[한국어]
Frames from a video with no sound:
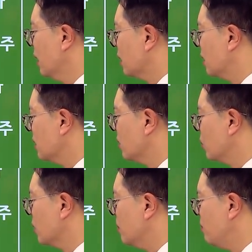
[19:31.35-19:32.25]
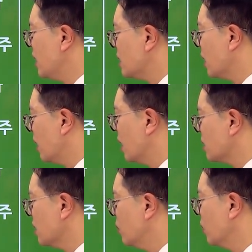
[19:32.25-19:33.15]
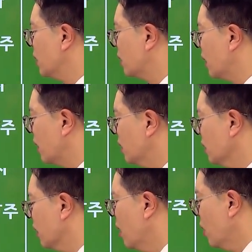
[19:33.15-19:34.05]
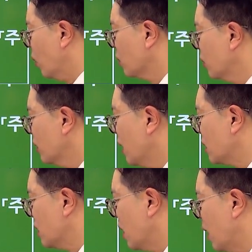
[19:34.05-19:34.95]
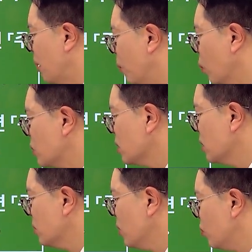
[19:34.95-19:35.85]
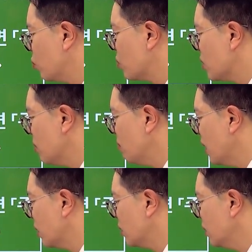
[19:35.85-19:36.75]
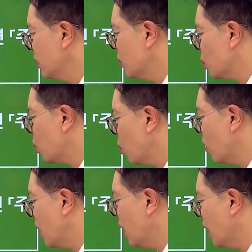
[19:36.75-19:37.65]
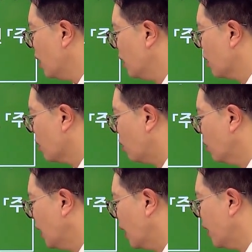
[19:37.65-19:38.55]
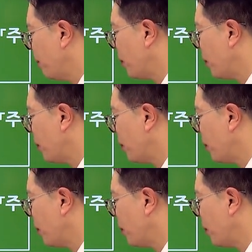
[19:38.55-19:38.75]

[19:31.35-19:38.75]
그래서 요 임대차 계약 신고일 때에는 어떨 때 하느냐? 보증금이 육천만 원을 초과하거나